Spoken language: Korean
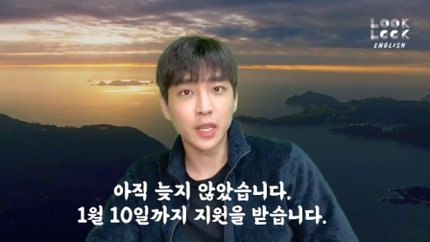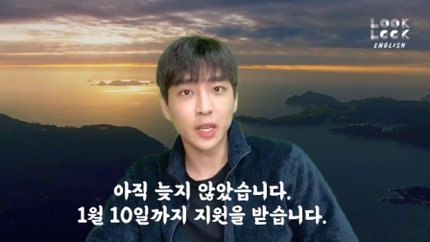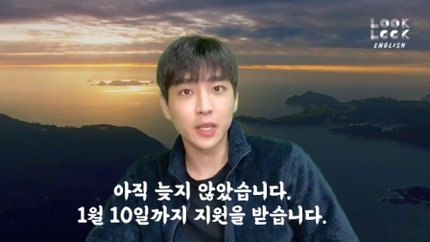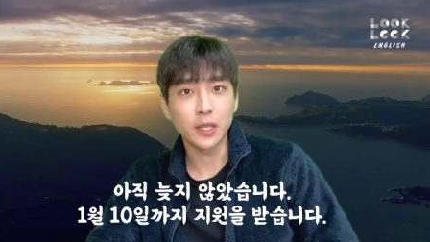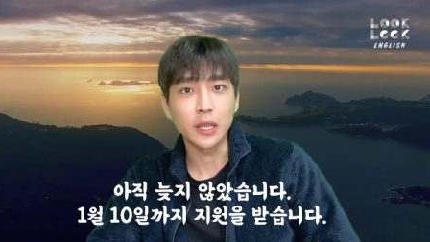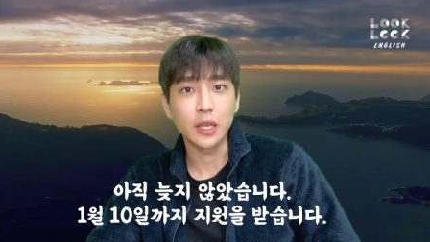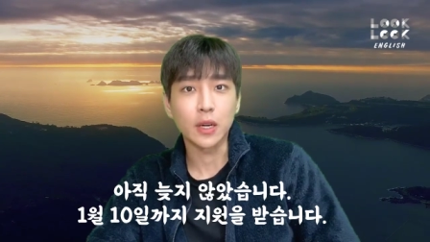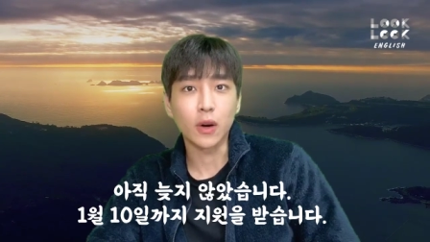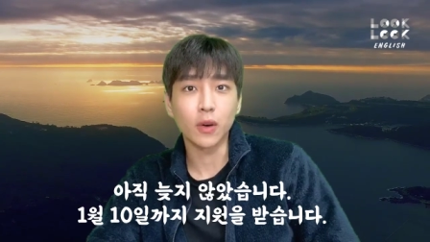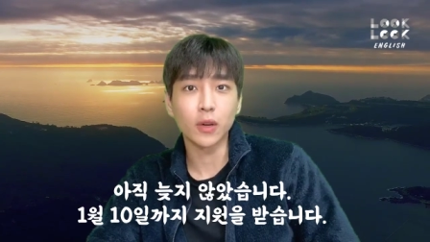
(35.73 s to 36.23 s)
근데
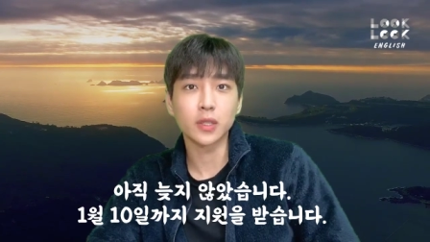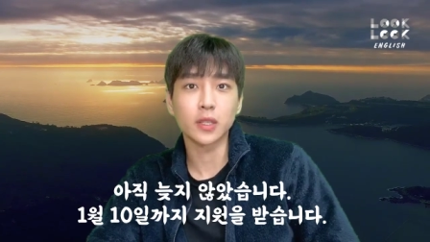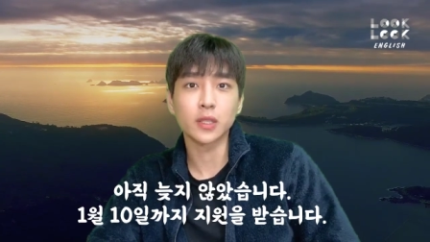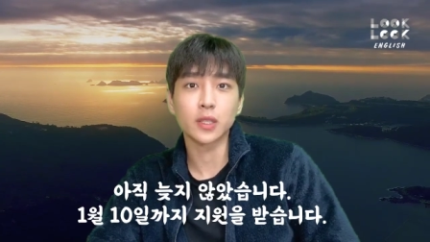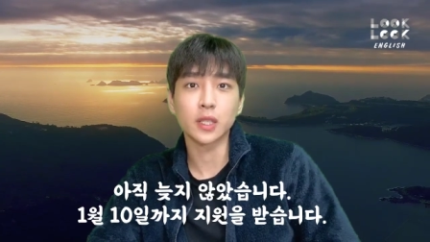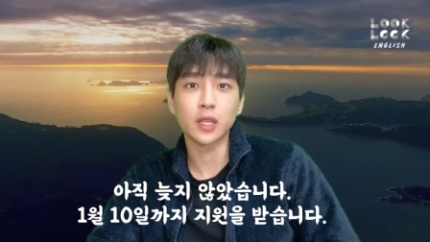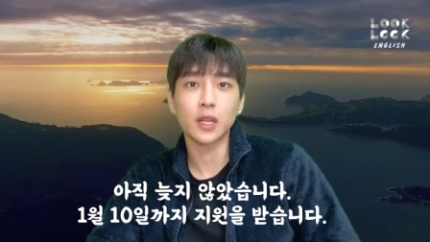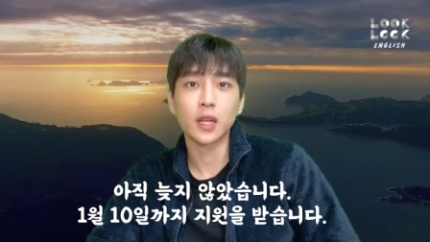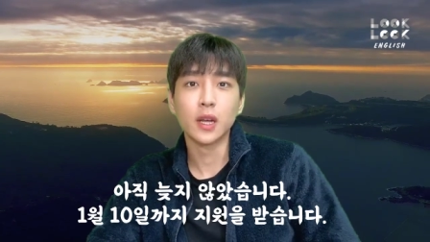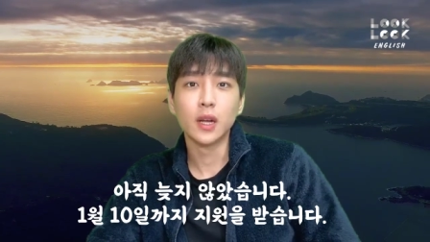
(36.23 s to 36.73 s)
거기서
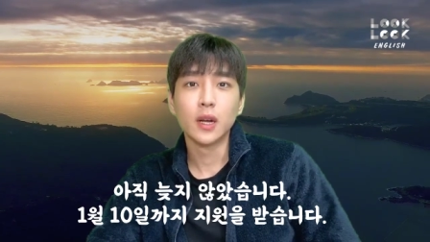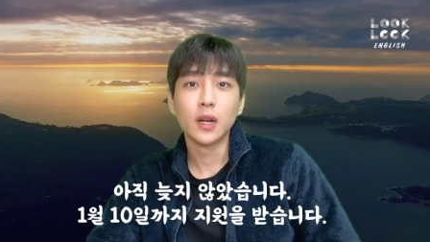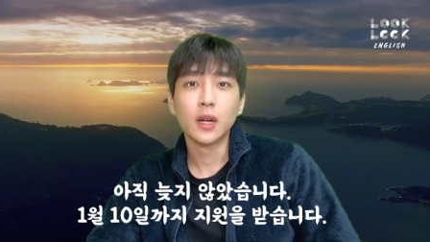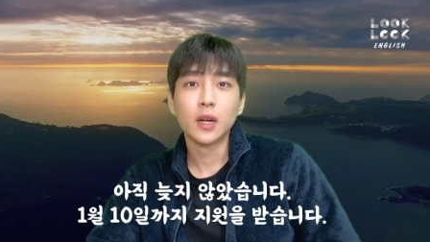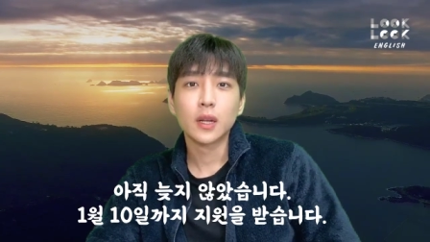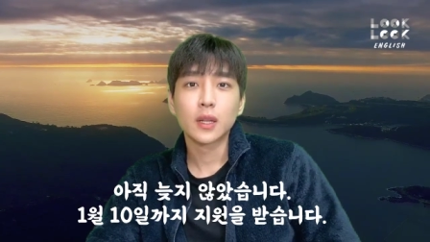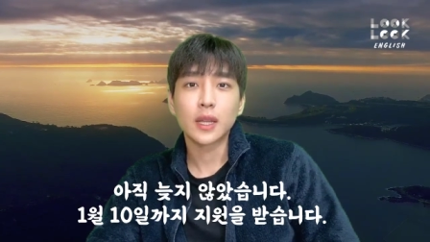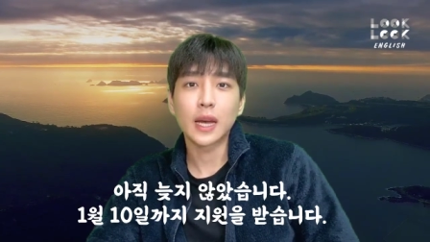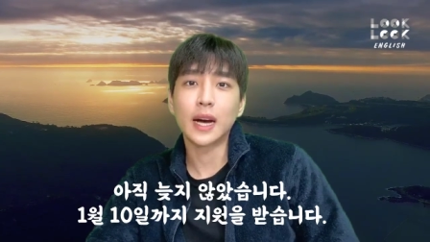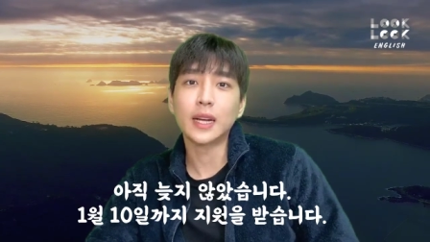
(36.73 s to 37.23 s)
이제
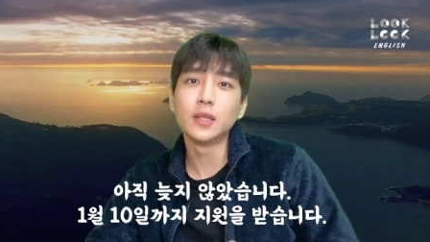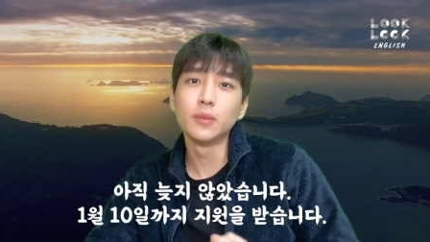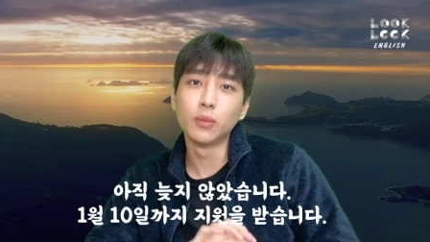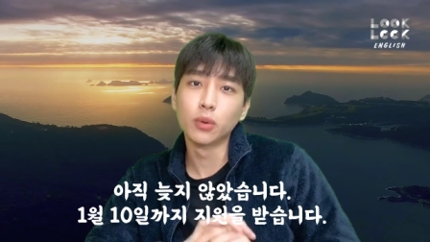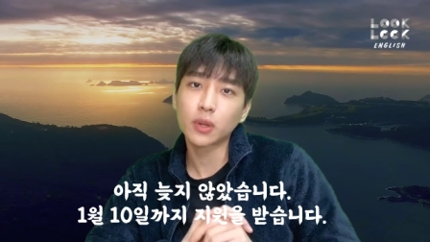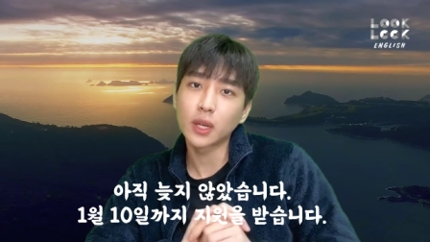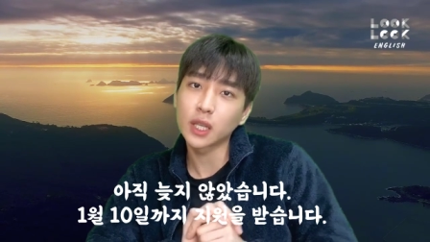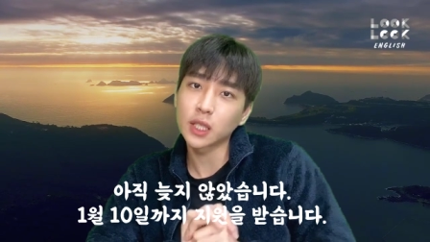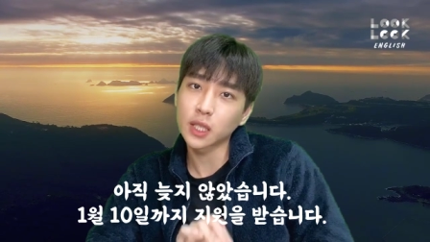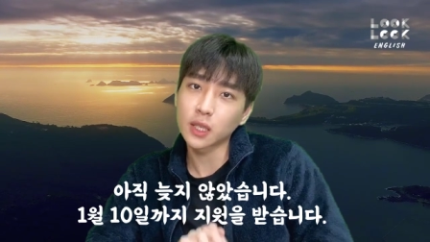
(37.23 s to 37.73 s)
다는 못
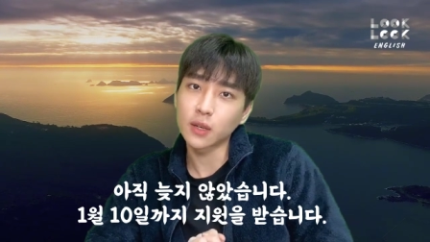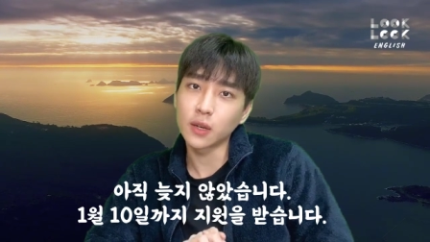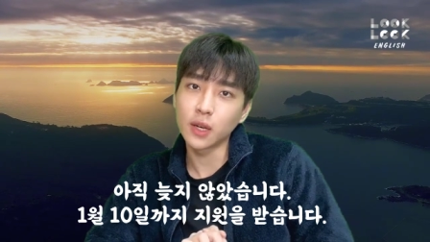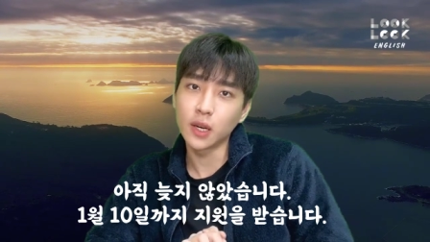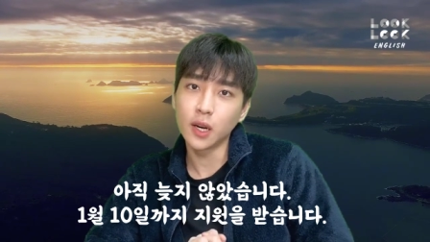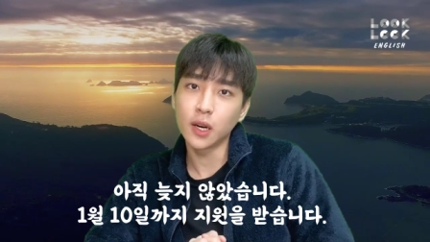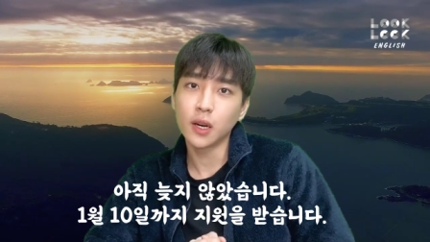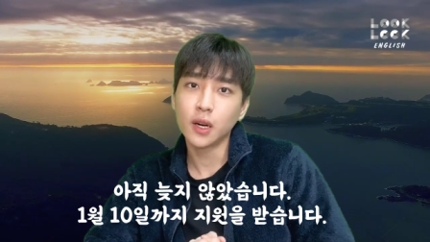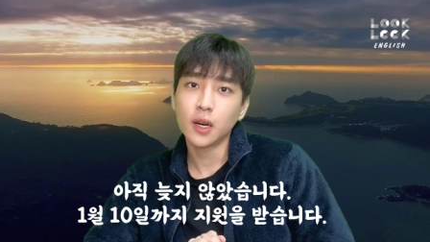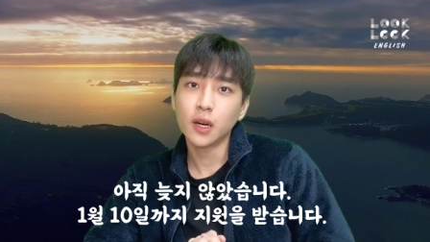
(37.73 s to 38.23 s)
하실 거예요.